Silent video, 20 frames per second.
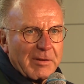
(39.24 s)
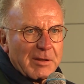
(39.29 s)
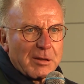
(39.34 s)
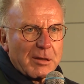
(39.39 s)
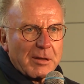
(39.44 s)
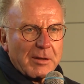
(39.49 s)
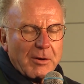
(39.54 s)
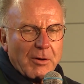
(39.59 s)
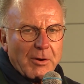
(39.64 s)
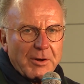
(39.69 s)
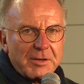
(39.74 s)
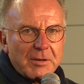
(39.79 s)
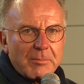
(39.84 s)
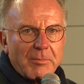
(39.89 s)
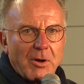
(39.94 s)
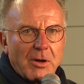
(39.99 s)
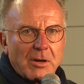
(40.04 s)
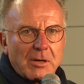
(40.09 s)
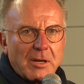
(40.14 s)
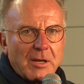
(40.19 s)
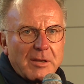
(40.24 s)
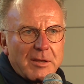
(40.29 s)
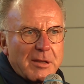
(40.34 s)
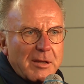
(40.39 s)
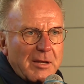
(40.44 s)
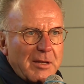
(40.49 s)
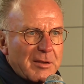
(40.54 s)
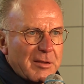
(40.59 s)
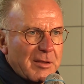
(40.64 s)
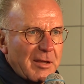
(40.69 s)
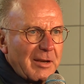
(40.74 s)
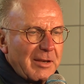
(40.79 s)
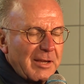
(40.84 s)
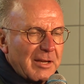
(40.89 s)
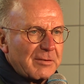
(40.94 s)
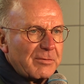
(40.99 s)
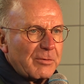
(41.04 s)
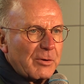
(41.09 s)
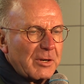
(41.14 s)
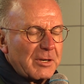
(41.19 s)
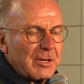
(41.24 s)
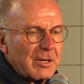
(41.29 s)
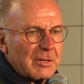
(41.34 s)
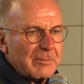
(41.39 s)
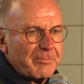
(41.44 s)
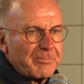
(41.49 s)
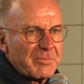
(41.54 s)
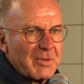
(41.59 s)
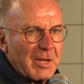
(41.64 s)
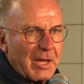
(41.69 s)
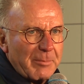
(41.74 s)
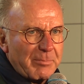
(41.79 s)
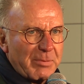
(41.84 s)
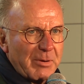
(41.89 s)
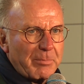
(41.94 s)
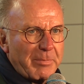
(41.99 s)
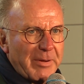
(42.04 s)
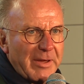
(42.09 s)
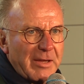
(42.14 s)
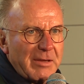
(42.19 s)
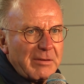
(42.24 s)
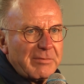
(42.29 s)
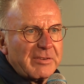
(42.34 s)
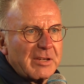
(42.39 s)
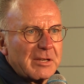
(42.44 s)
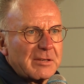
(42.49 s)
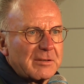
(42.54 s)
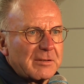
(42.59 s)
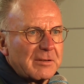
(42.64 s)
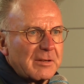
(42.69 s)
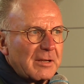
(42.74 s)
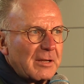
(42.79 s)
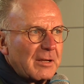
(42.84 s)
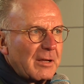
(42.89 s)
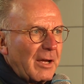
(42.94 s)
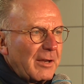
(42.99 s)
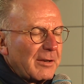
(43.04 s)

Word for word: was heute Morgen jetzt installiert wurde, Apple Pay, wird äh,